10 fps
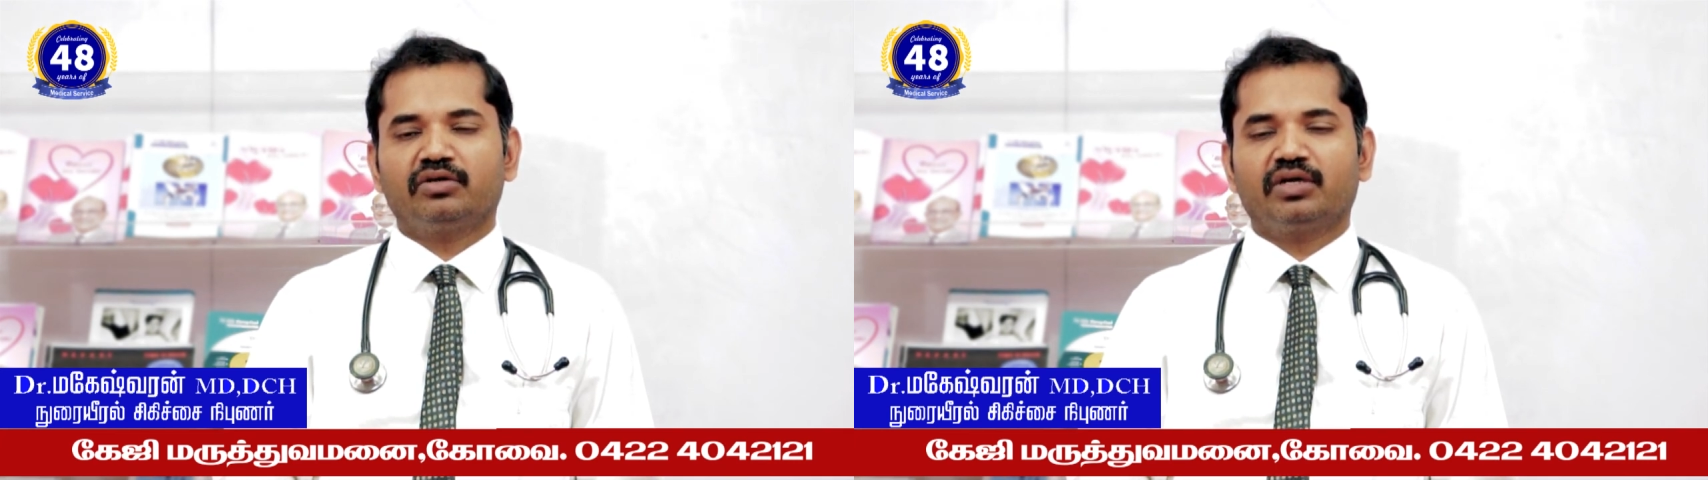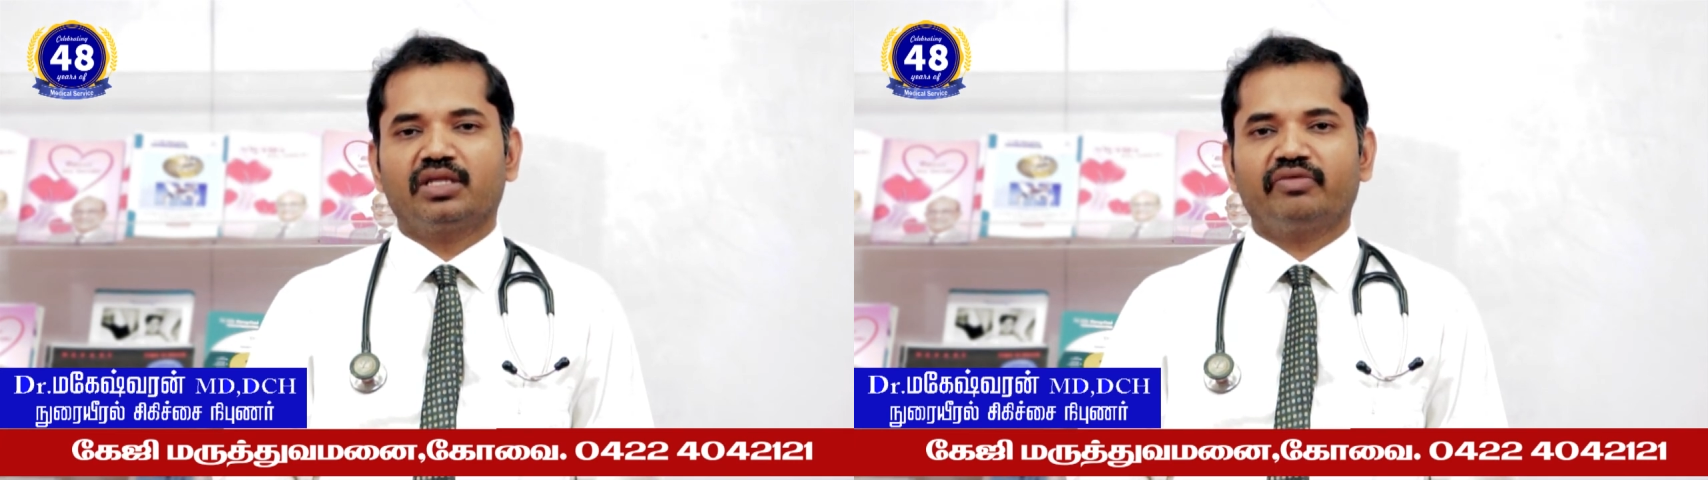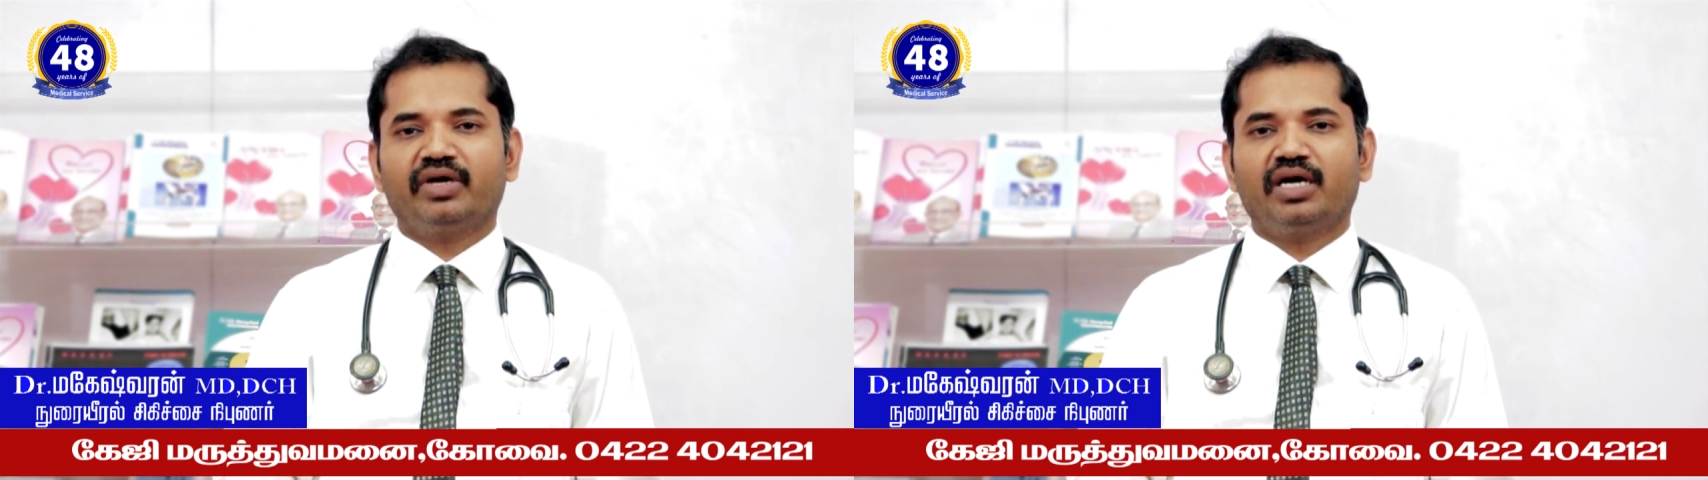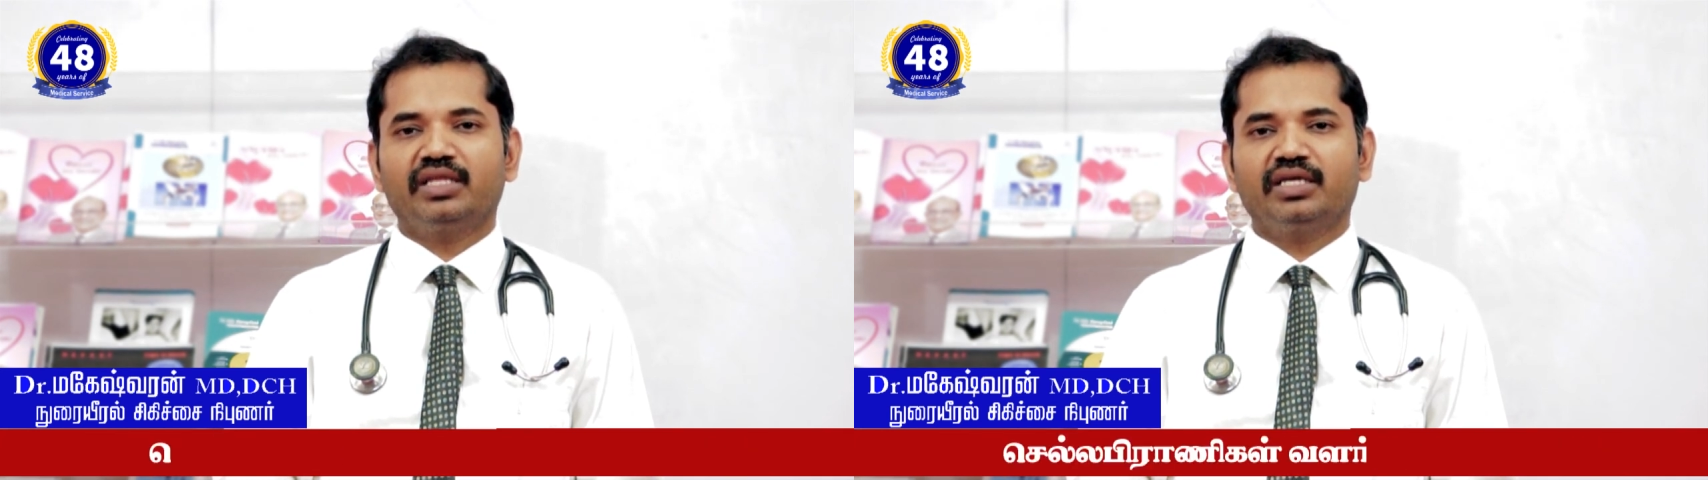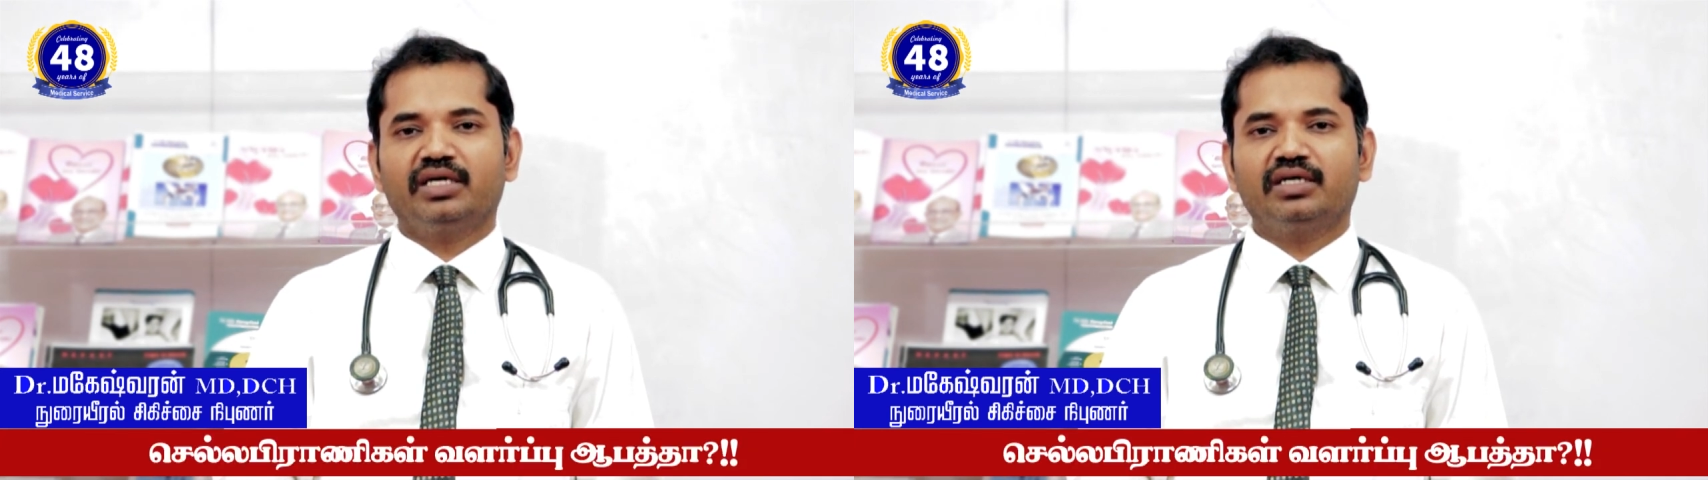ஸோ அந்த
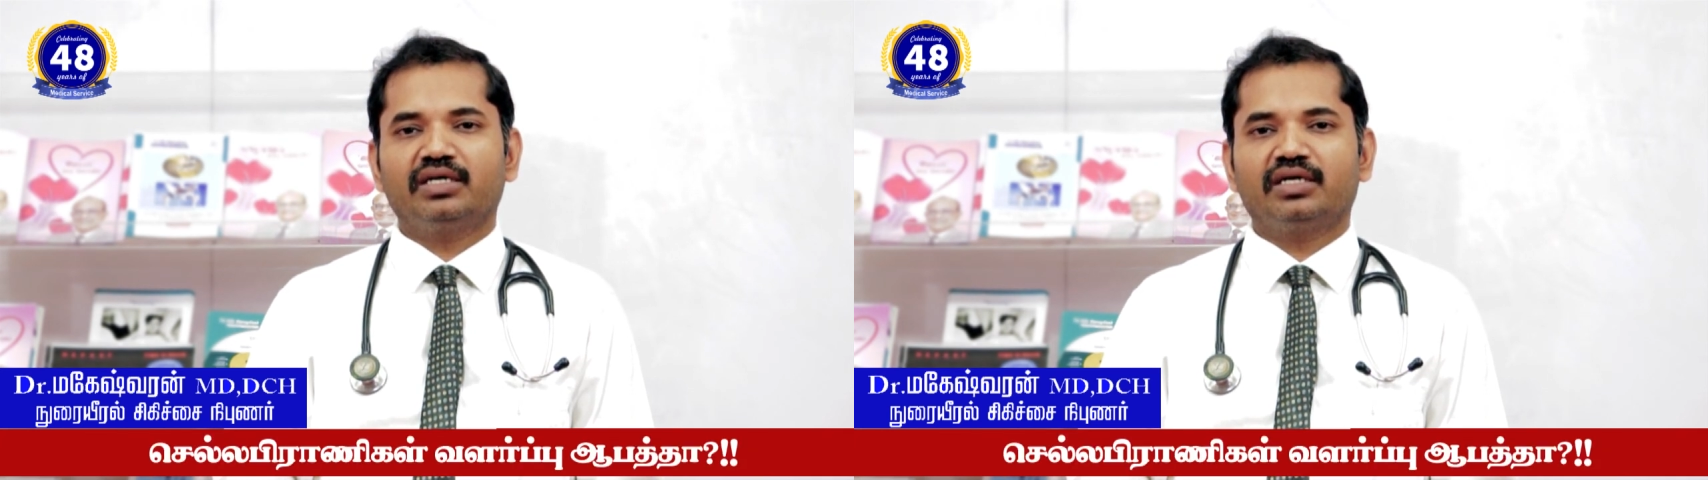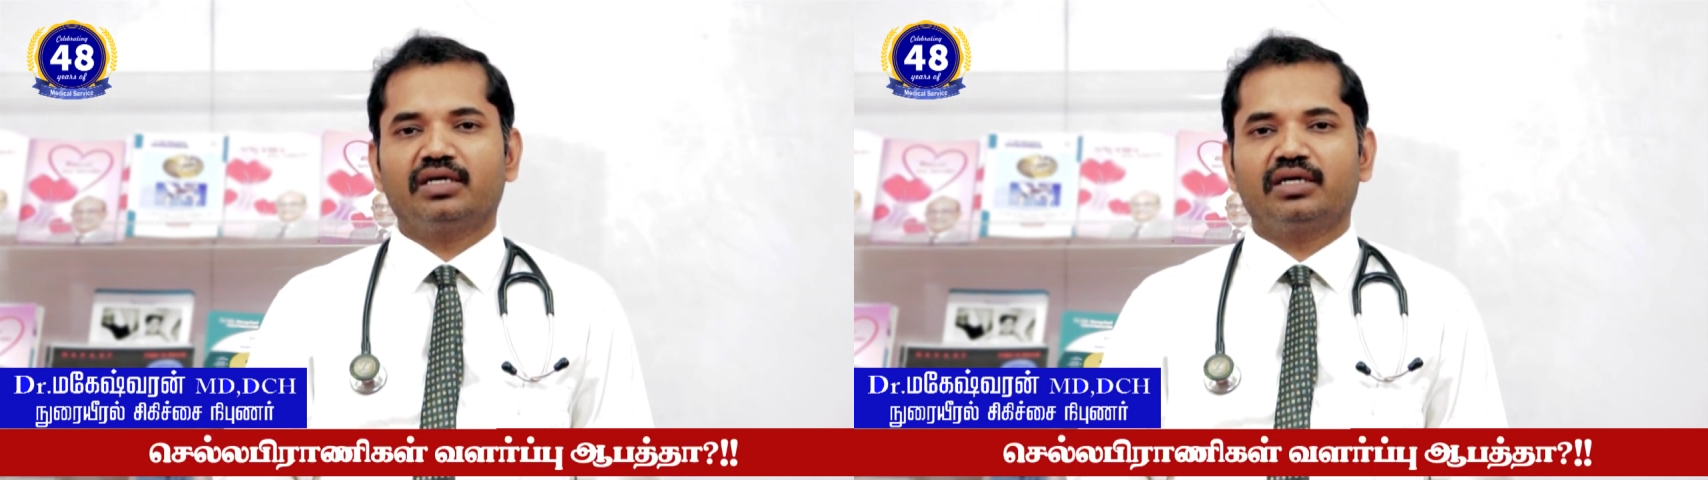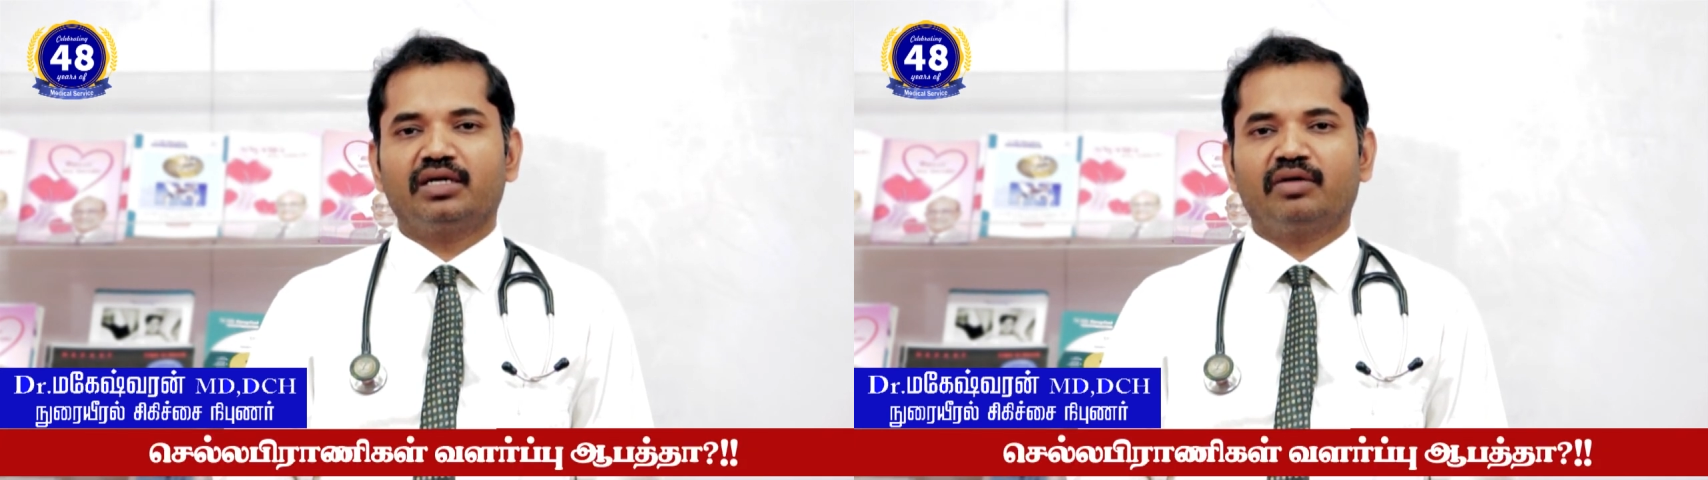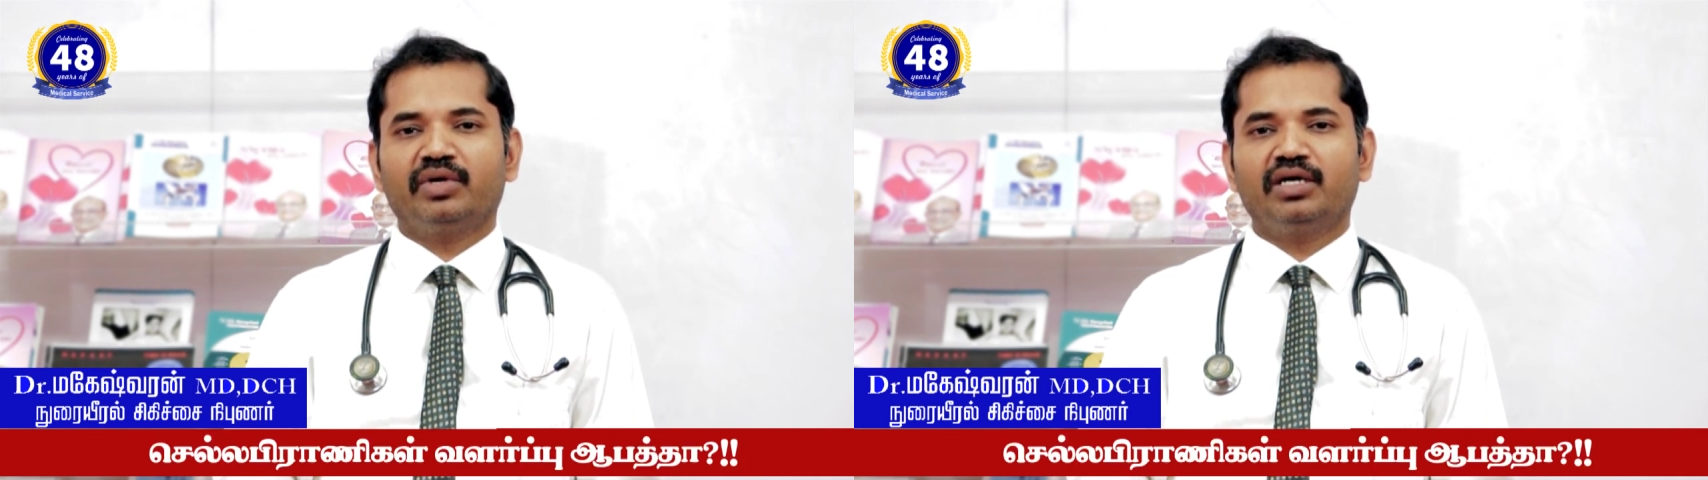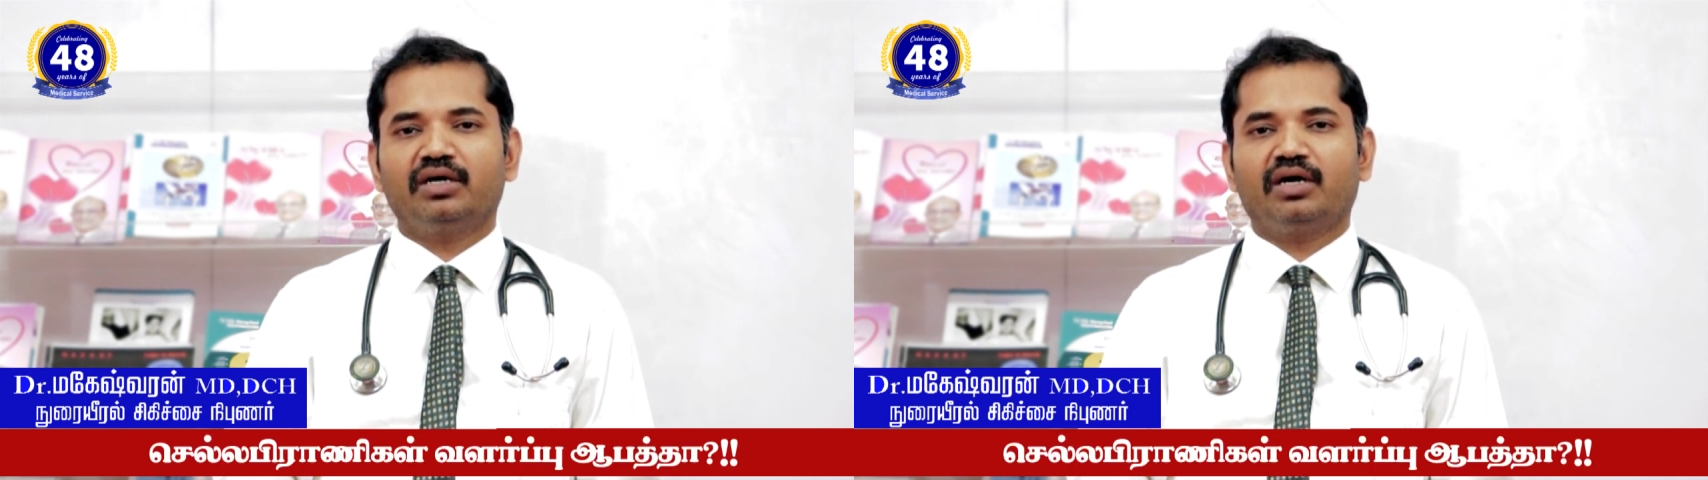வியாதியை நம்ம